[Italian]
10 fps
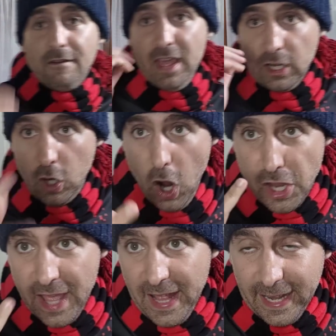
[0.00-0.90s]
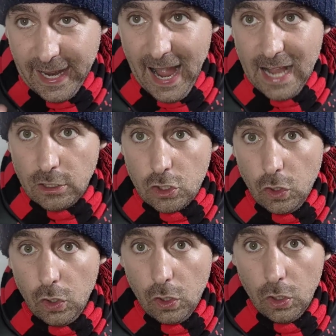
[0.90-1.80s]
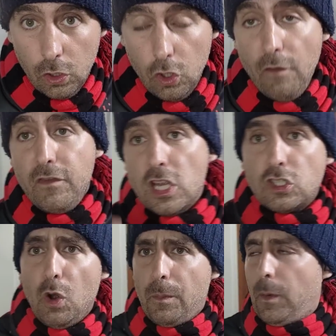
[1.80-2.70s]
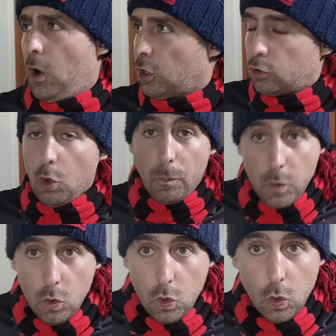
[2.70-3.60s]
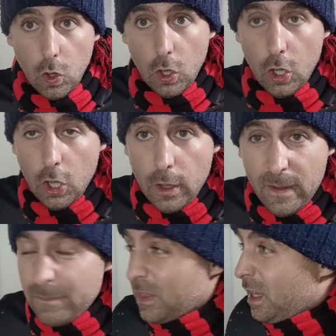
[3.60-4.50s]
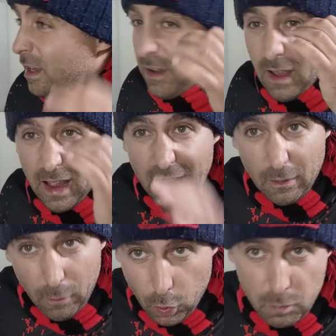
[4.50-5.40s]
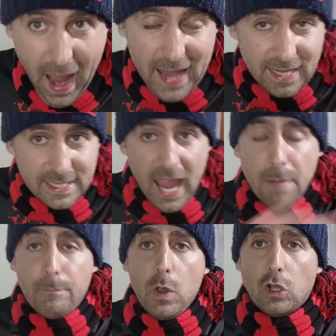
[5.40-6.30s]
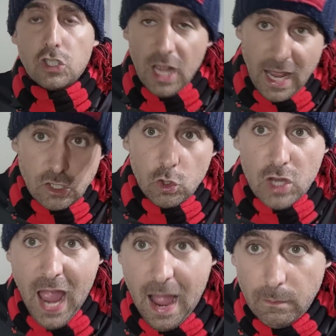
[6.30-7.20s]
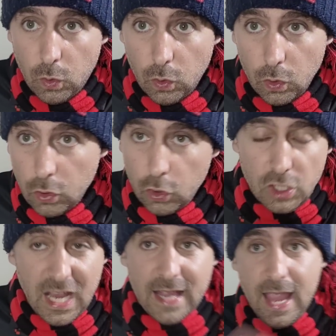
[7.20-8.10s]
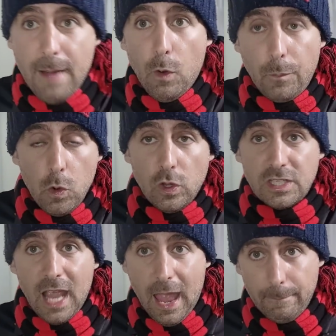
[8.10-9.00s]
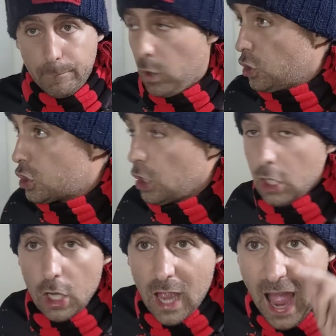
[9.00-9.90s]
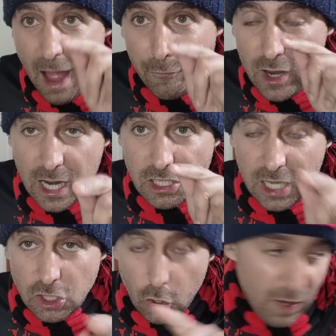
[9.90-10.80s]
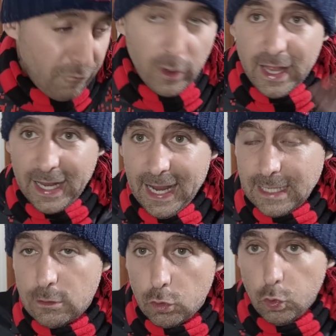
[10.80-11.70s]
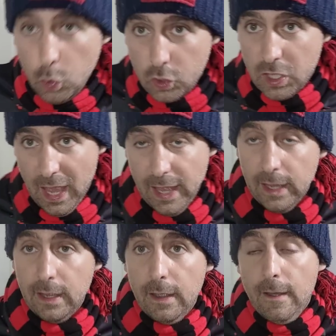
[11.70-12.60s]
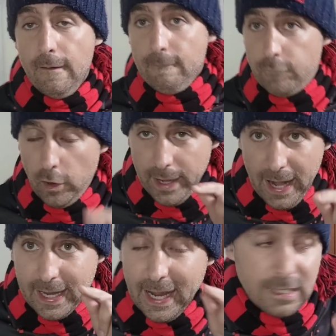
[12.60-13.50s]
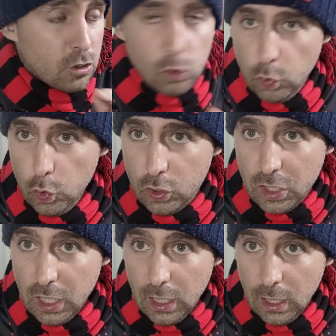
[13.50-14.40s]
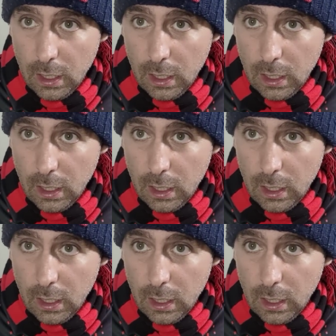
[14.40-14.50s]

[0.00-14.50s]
la vergogna del calcio. Non vi sopporto più. Ormai la Champions ce la sogniamo. Non ci andiamo più in Champions. A fine stagione fuori dal cazzo tutti, eh. Fuori dal cazzo tutti.